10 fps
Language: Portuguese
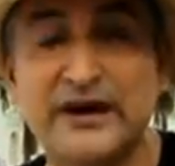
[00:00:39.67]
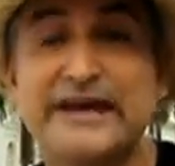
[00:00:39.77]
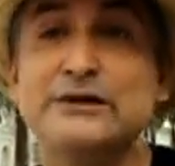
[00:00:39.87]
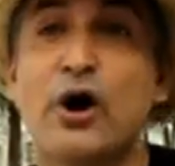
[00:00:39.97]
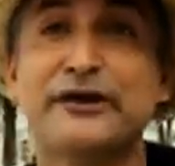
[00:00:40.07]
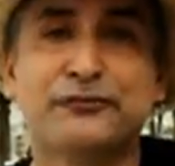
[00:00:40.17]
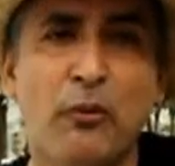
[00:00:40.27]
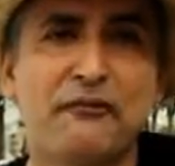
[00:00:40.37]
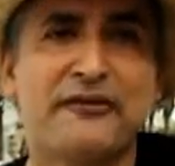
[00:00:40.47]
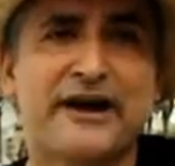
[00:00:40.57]
e nós
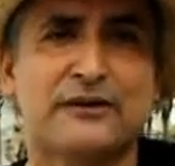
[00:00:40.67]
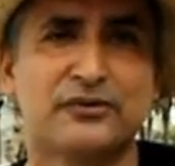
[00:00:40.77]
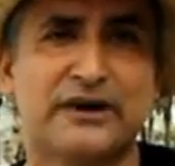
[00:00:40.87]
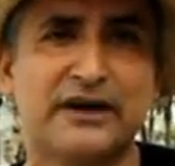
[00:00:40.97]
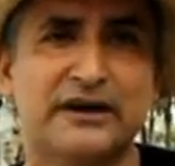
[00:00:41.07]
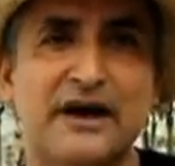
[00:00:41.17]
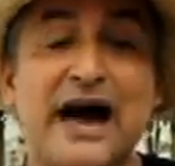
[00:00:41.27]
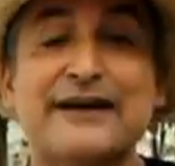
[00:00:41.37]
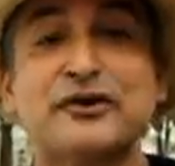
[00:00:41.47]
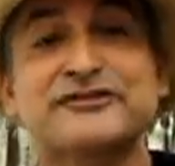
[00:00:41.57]
vamos ficar com o quê?
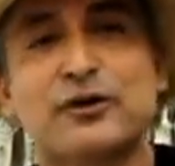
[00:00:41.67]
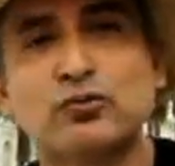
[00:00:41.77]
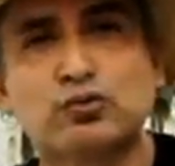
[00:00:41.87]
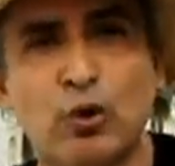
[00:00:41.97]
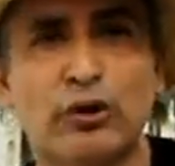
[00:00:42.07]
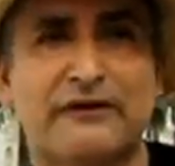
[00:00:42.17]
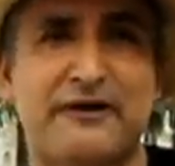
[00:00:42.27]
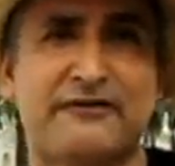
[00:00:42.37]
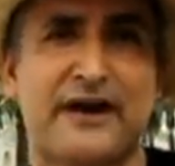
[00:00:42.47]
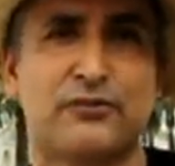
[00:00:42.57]
A nossa cultura
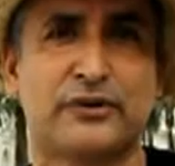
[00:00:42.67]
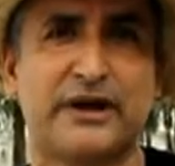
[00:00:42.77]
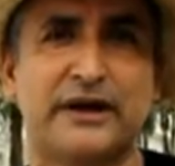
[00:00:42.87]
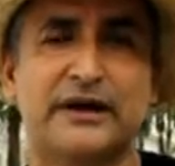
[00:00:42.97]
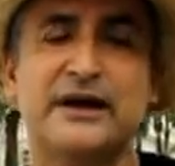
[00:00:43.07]
vai ficar com o quê?